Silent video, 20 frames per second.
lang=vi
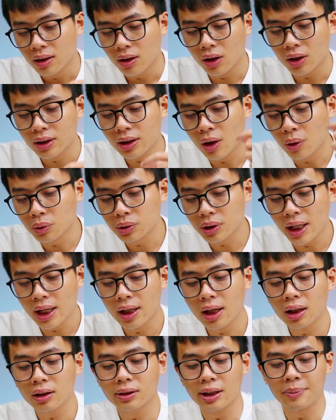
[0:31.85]
Rồi, đầu
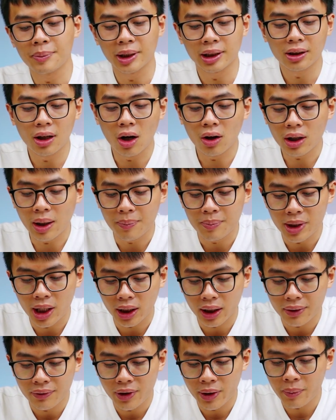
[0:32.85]
tiên á, thì mình có cập
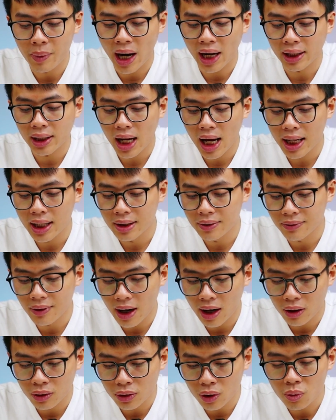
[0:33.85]
nhật cái phiên bản này
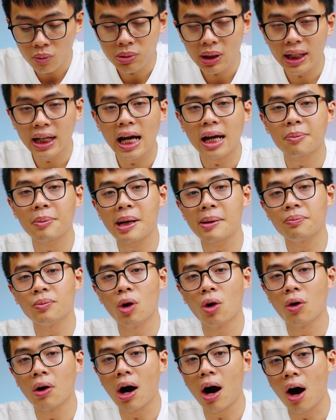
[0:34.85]
vào đúng cái ngày mà
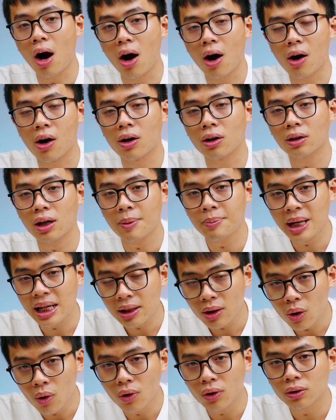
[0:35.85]
Apple họ update
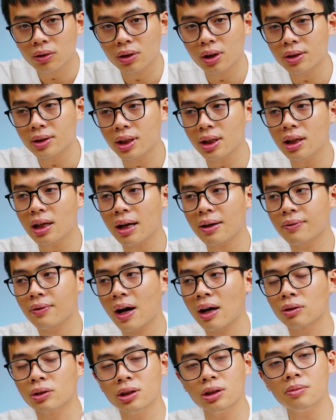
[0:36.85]
luôn. Đó chính là
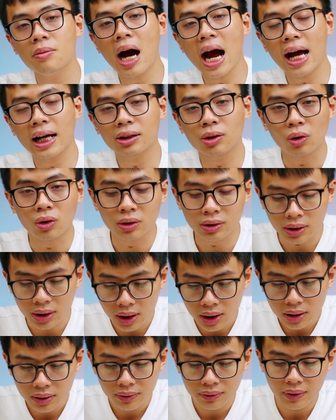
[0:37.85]
vào thứ ba tuần
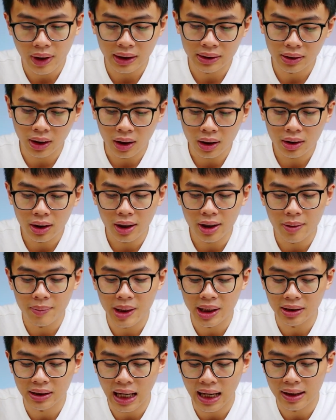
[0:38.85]
trước, và tới thời điểm
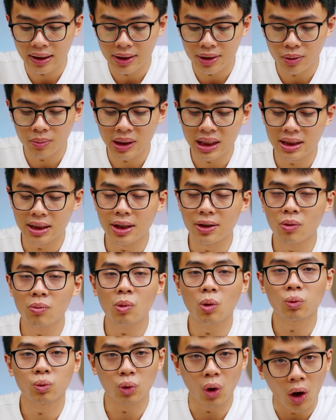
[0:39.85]
hiện tại thì chúng ta sẽ đúng
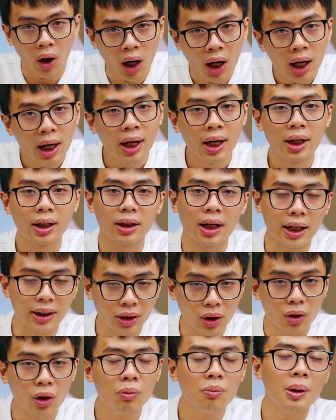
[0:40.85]
một tuần kể
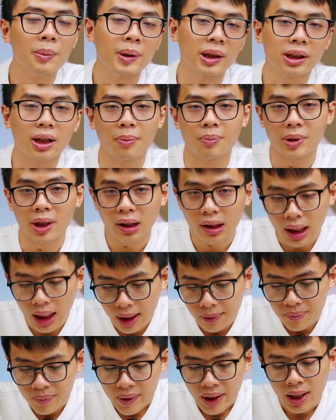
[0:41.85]
từ lúc mà mình cập nhật
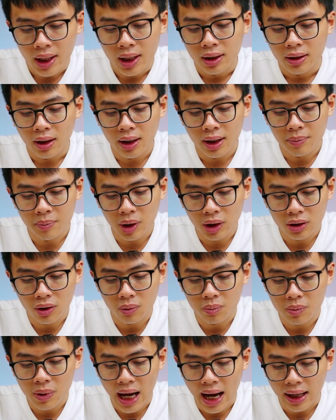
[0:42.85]
lên. Thì mình
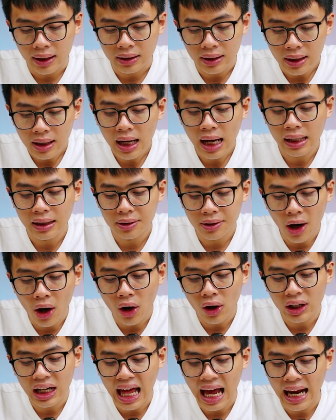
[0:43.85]
cũng đã tiến hành
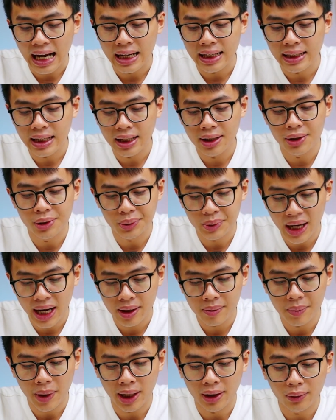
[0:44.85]
đo lại cái hiệu
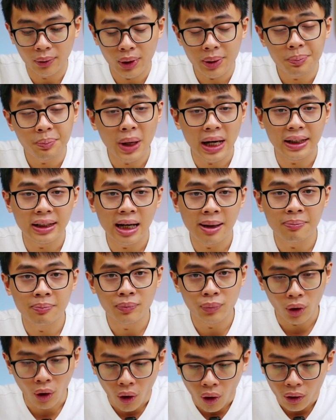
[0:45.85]
năng bằng Grip N
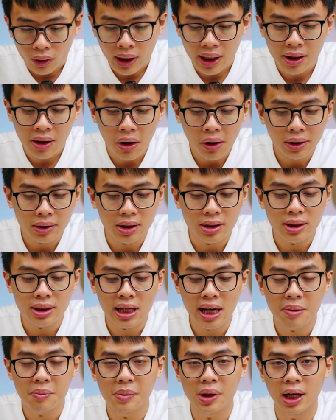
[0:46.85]
năm Pro để coi thử
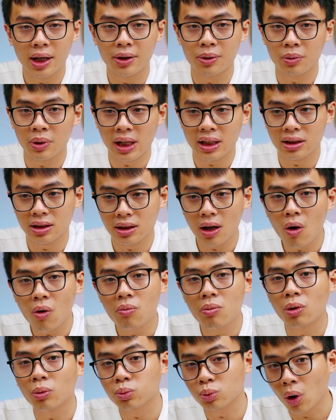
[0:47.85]
xem là hiệu năng sau
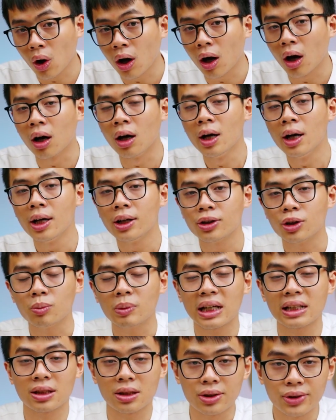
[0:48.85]
một tuần
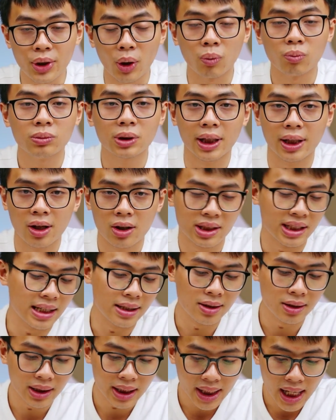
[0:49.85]
chúng ta sử dụng thì nó sẽ
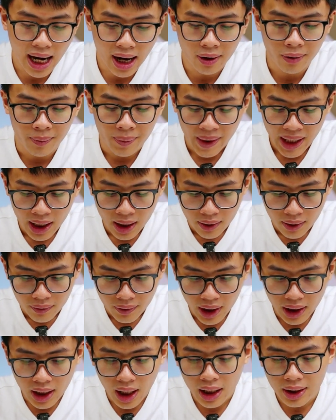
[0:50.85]
như thế nào.
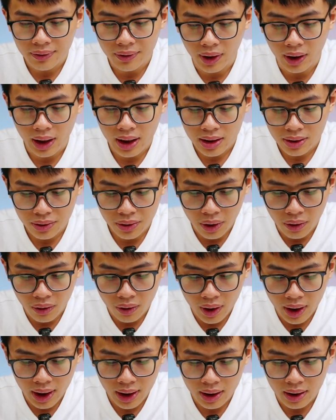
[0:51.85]
Và ở đây phần
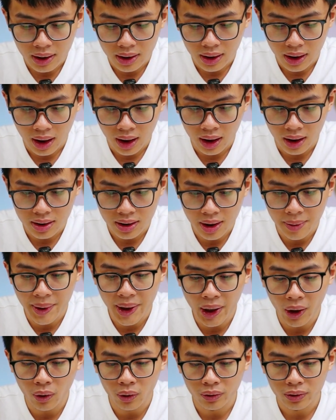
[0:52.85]
History uh, xê
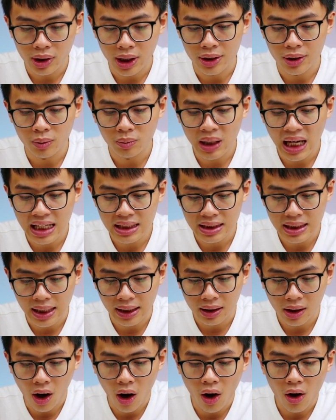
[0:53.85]
pê u thì chúng ta
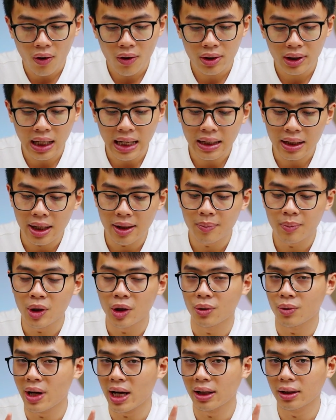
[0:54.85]
sẽ có cái điểm
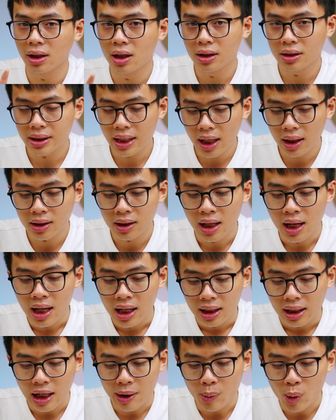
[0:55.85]
hiệu năng đơn nhân
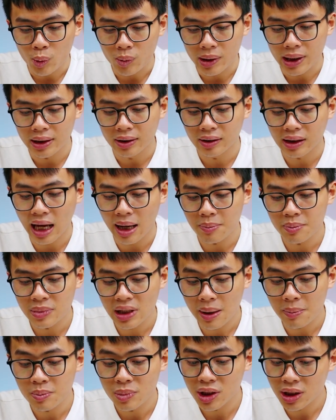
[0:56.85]
là một nghìn tám
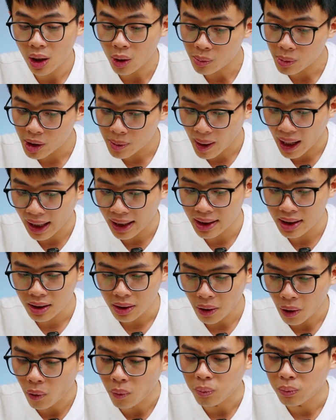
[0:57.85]
trăm sáu mươi bảy,
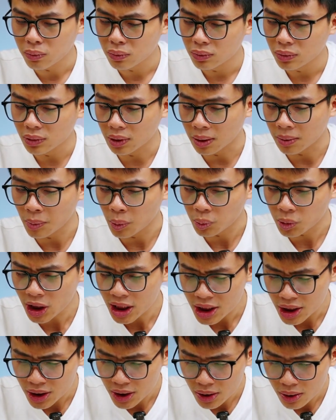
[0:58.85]
hụt một
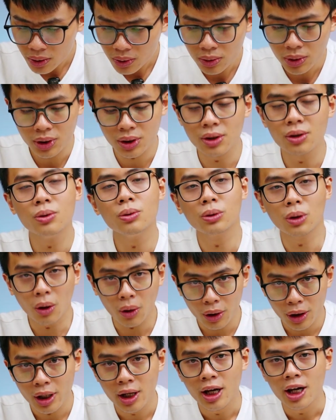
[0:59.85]
tí xíu xíu
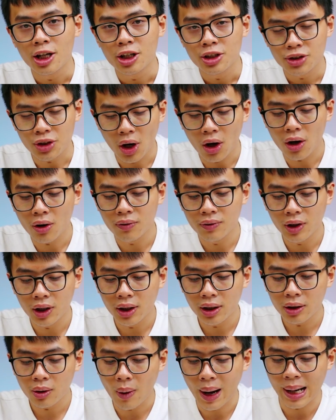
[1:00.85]
thôi so
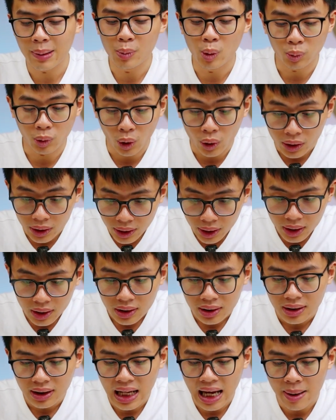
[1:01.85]
với khoảng một tuần trước
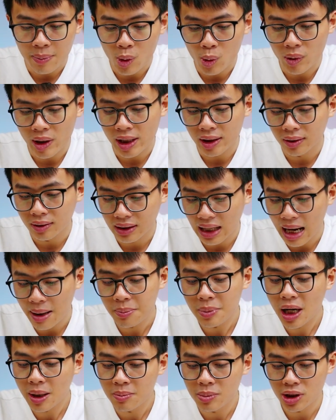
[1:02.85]
là một nghìn
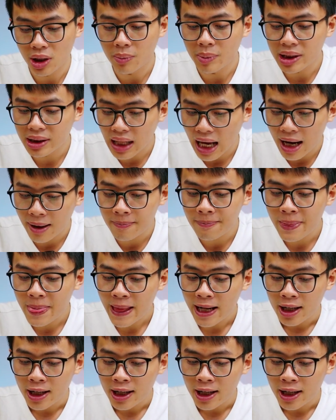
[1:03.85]
tám trăm sáu mươi tám.